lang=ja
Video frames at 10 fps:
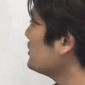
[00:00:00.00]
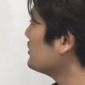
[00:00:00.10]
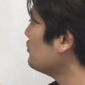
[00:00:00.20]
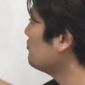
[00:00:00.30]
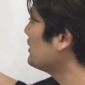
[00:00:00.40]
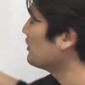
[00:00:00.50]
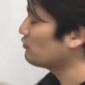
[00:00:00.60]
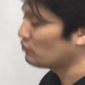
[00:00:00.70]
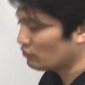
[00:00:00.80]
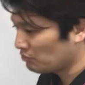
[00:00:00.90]
しろ、ま
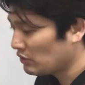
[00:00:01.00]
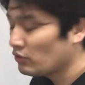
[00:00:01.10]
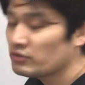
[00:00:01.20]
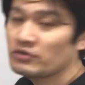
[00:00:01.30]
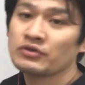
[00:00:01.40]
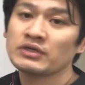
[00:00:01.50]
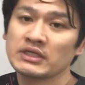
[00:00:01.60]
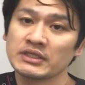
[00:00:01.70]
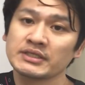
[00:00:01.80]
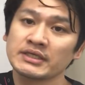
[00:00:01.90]
あまあ、ほとんどの人が
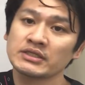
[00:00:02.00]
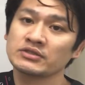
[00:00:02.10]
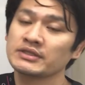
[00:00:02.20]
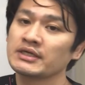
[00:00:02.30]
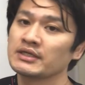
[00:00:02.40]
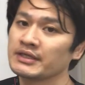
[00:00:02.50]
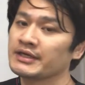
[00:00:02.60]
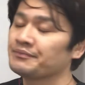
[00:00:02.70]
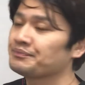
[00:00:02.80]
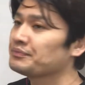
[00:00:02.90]
ね生活の中
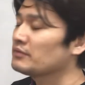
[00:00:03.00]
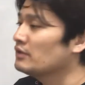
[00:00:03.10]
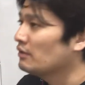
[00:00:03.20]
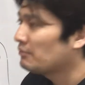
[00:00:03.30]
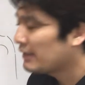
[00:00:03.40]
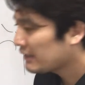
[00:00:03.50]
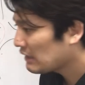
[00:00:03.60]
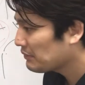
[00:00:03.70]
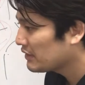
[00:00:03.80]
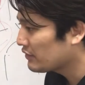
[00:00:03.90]
で前かが
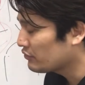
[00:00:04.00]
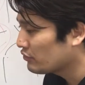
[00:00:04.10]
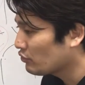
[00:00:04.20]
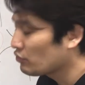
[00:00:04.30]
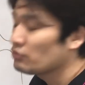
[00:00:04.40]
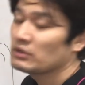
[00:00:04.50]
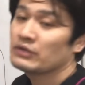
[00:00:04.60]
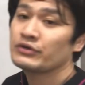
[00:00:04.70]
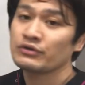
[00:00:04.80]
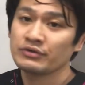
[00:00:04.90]
みになることの方が
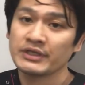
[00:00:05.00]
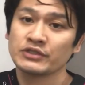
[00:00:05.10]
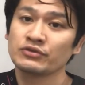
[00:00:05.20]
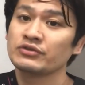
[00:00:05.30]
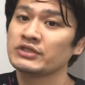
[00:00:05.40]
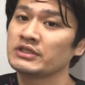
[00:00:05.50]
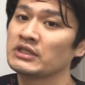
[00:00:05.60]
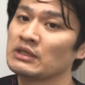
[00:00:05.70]
多いので食事してて